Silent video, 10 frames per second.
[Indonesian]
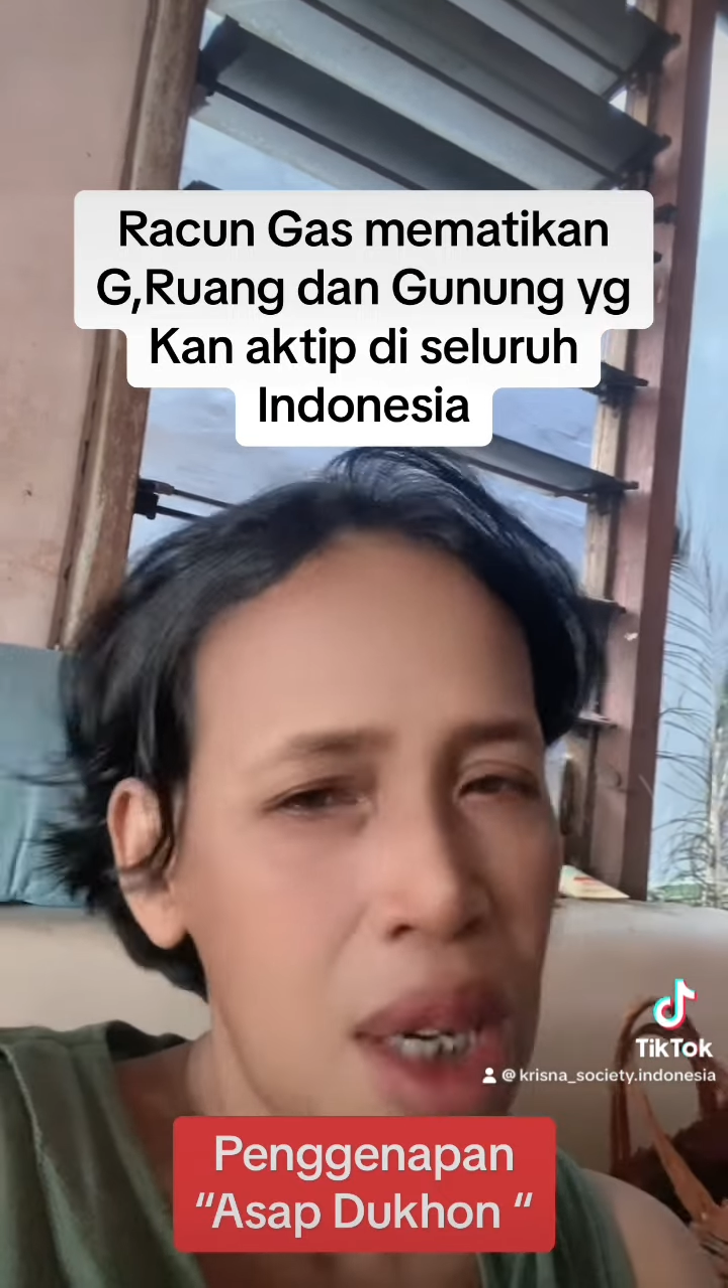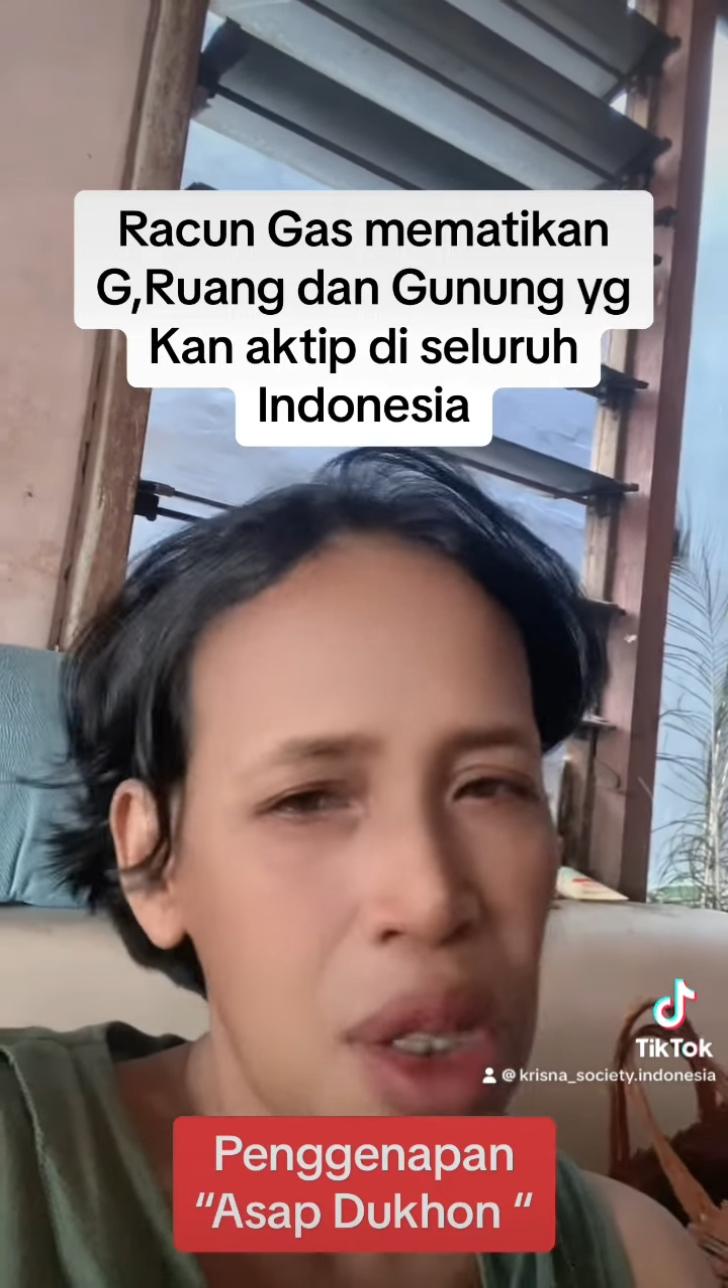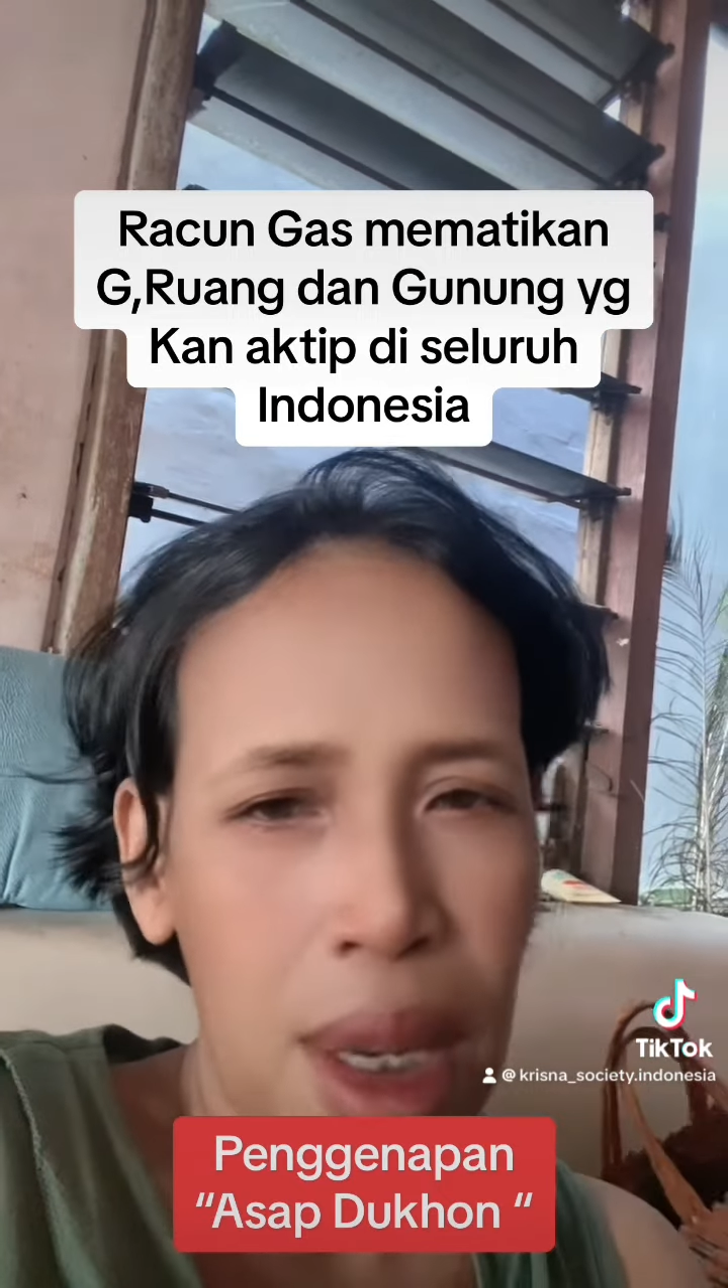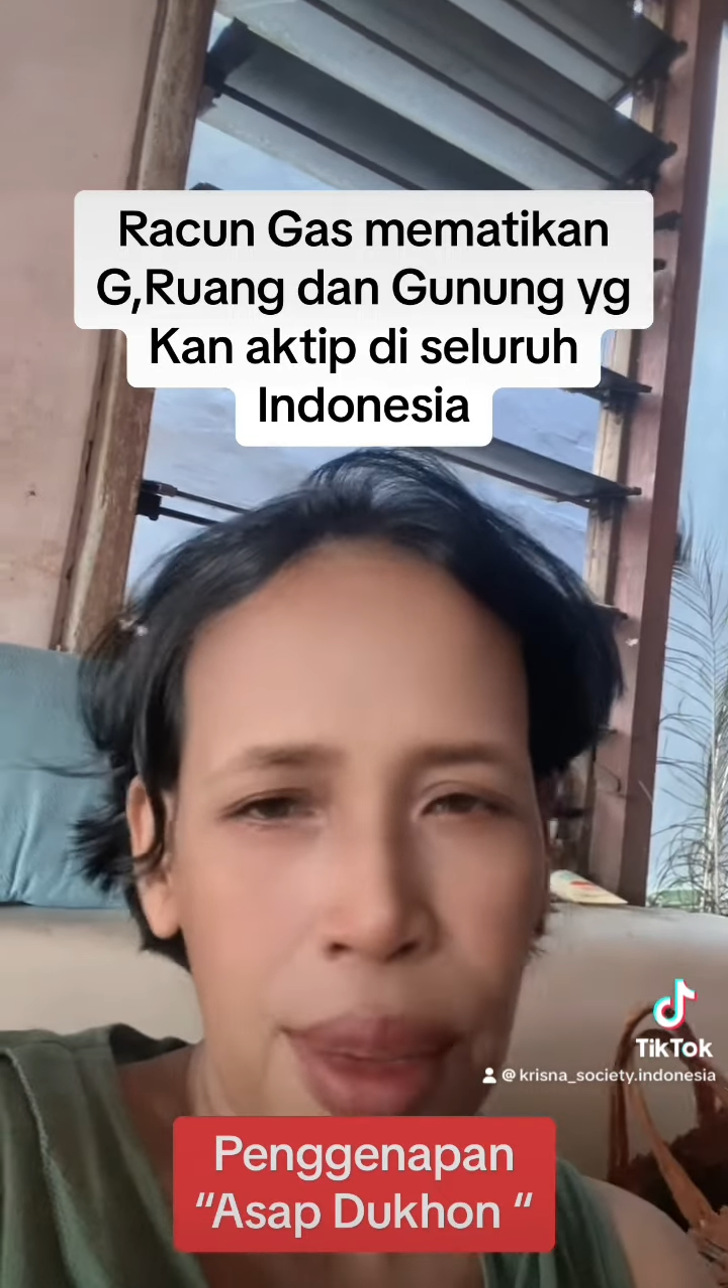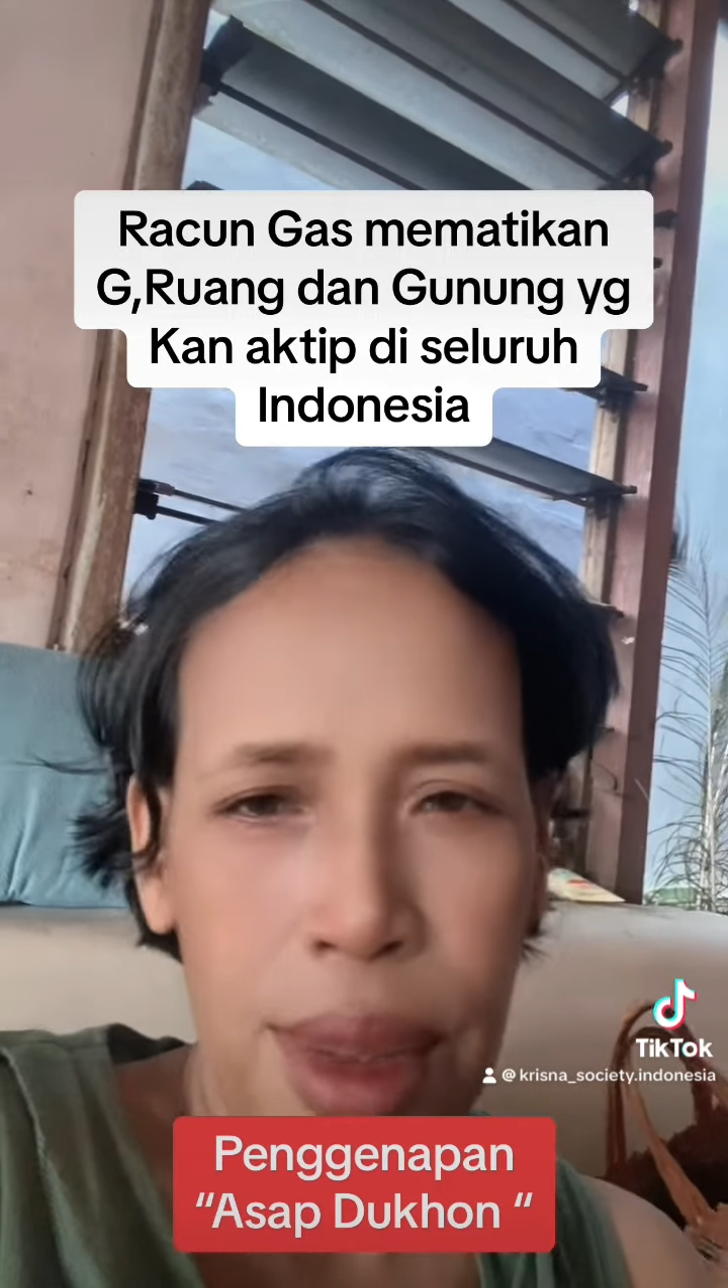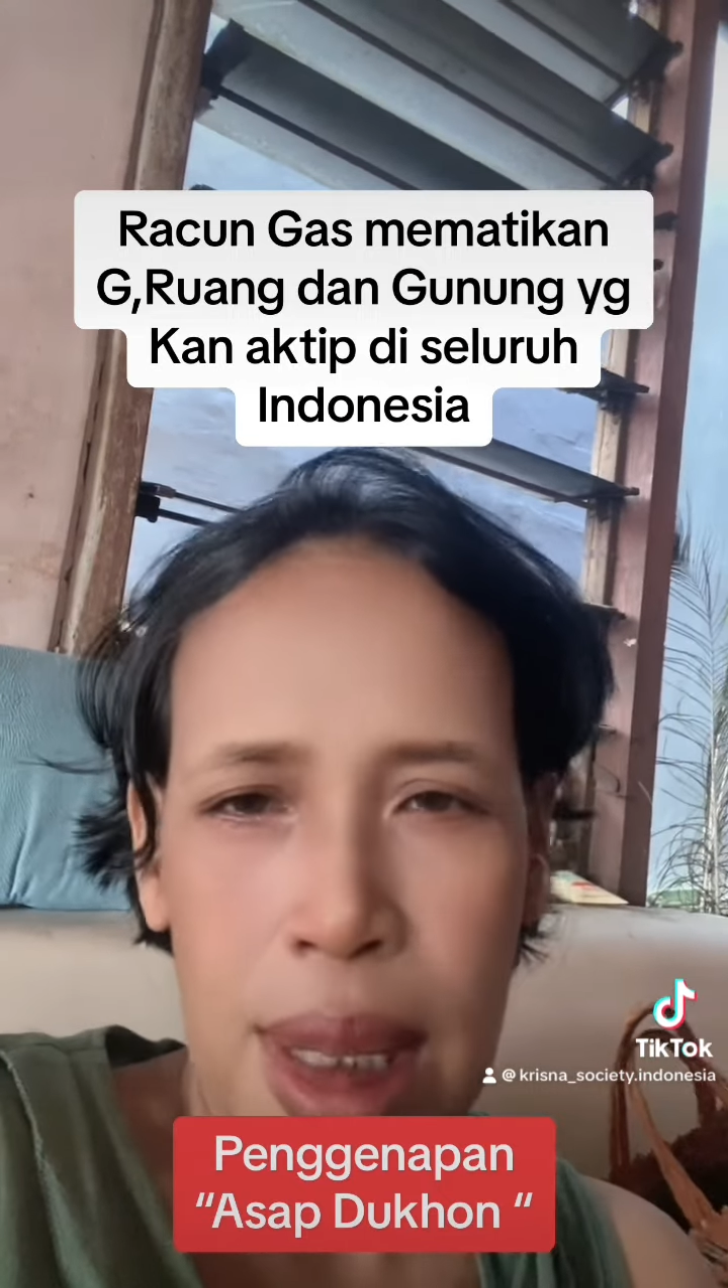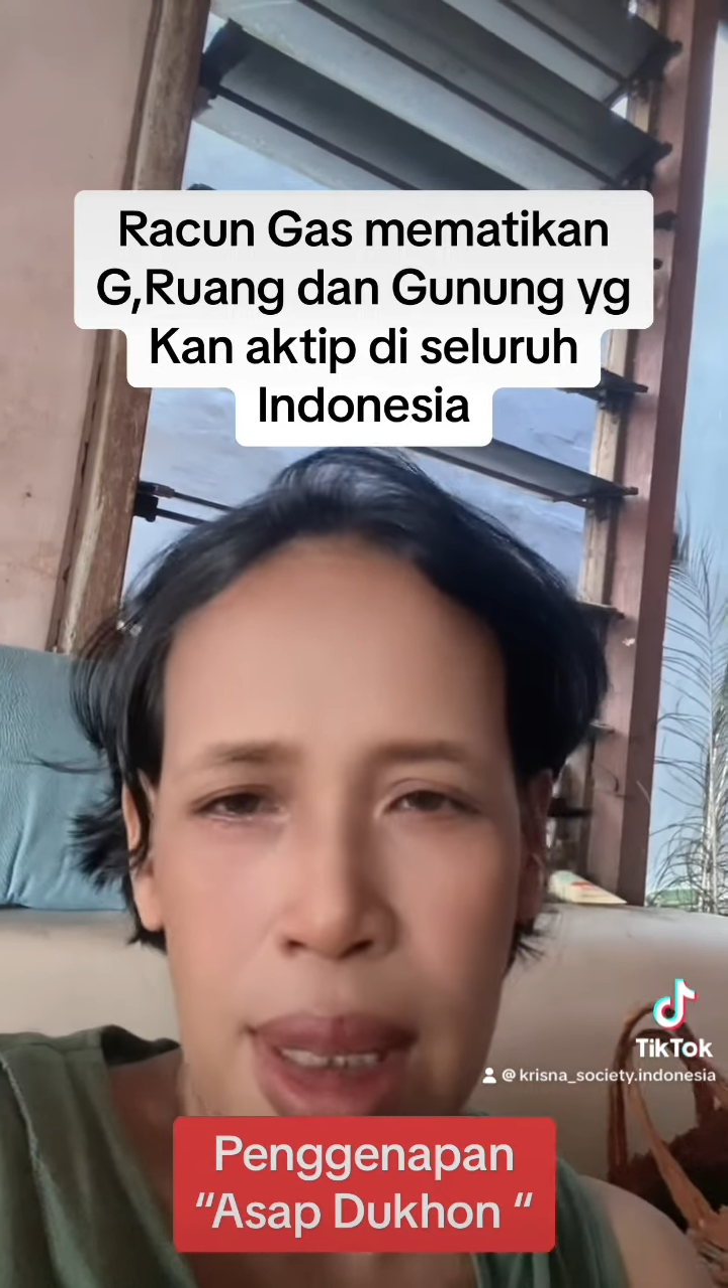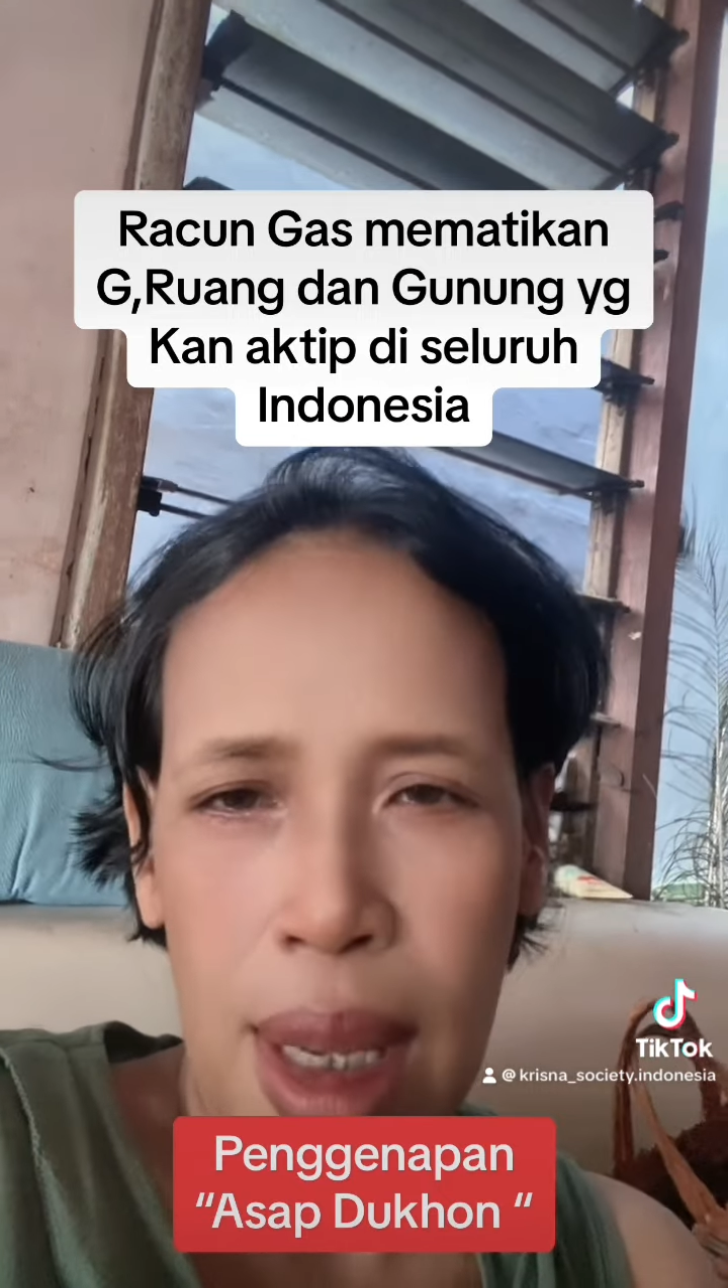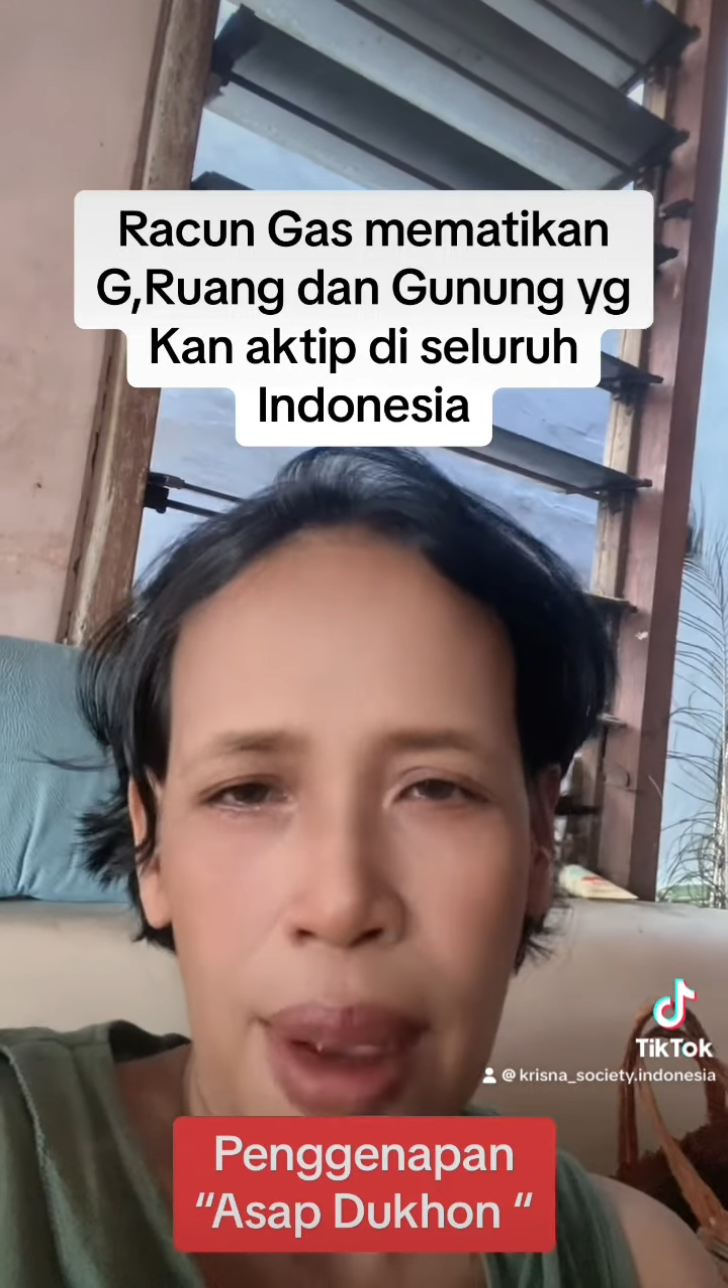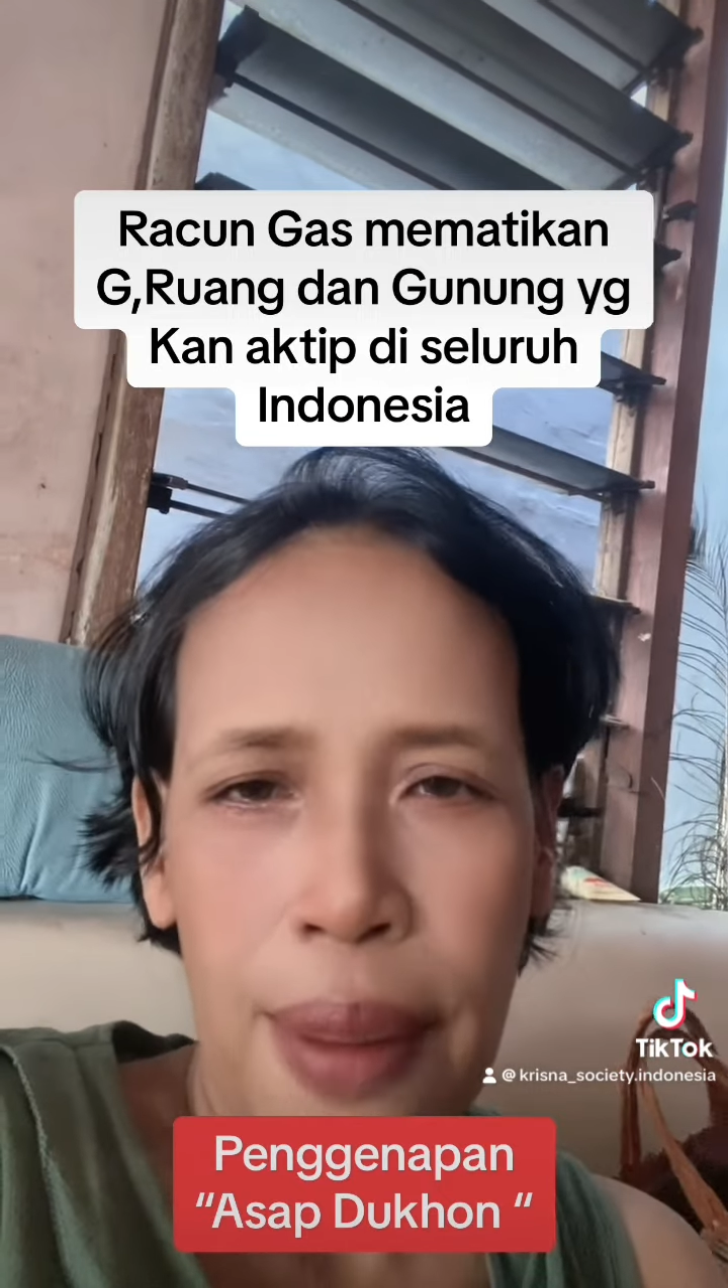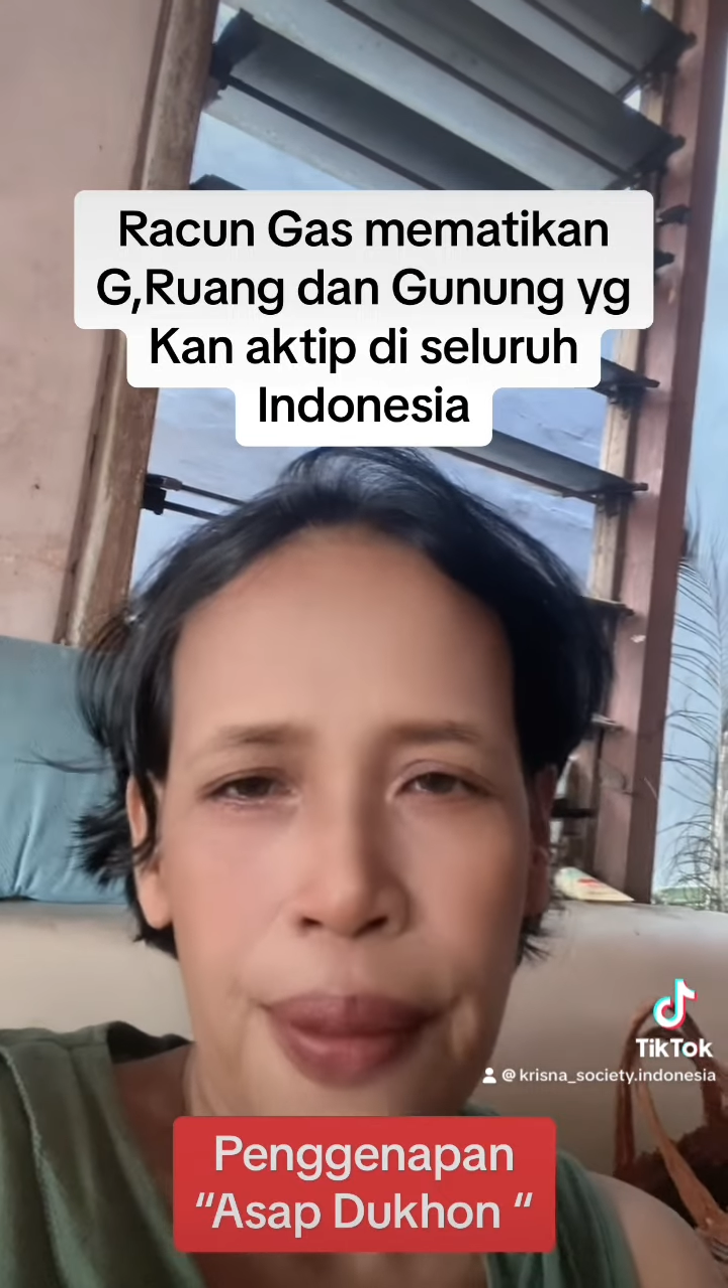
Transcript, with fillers: se-Indonesia.